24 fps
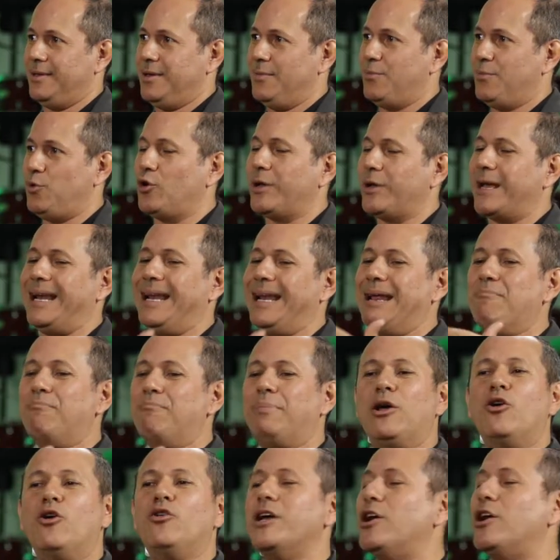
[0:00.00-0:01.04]
porque el
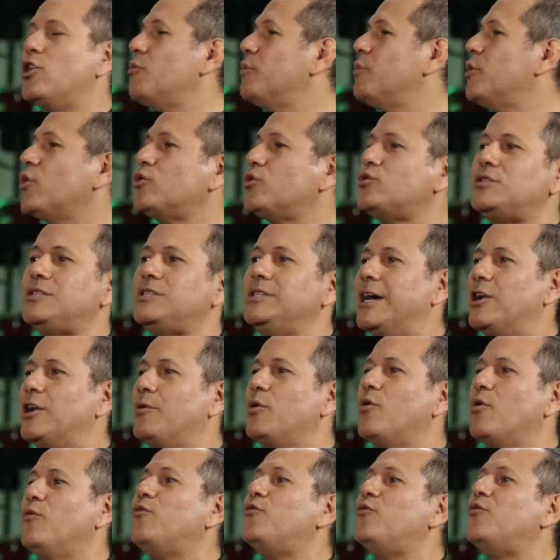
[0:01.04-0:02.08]
empleo ya no, me, ya no
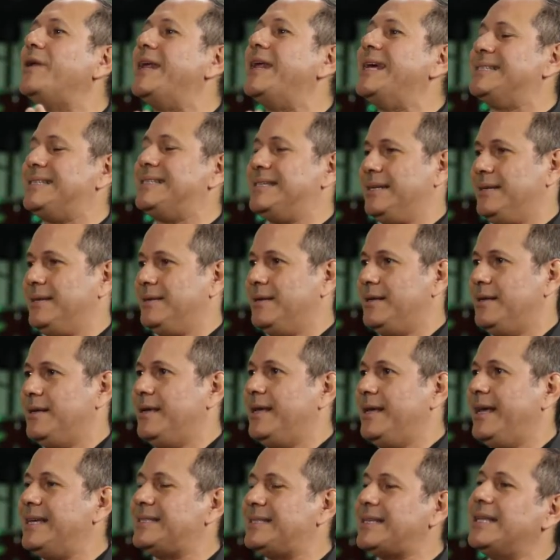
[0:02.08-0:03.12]
me ofrece
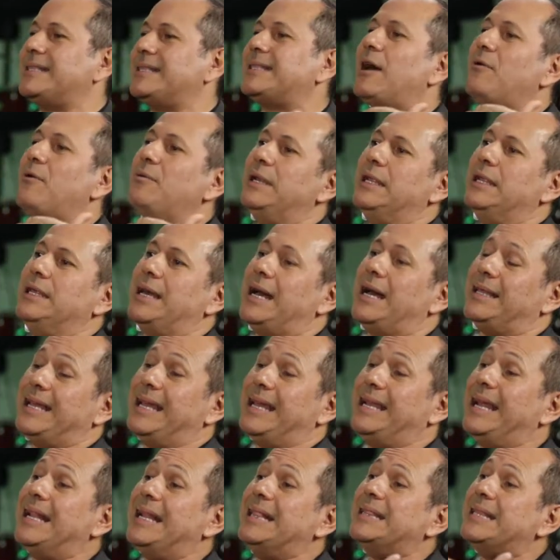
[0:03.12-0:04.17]
esa estabilidad
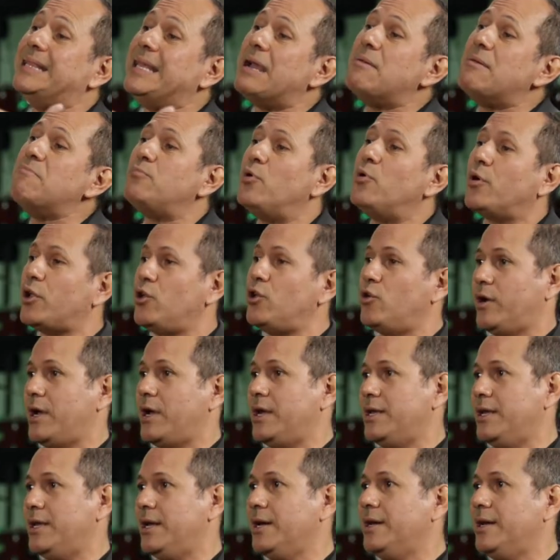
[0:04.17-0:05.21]
en el tiempo que yo
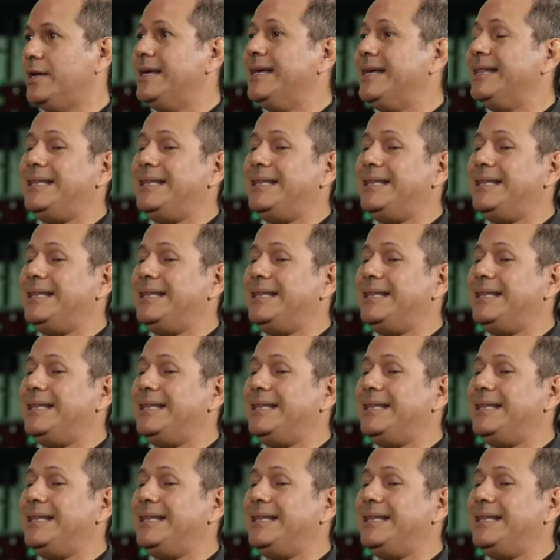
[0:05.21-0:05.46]
quería,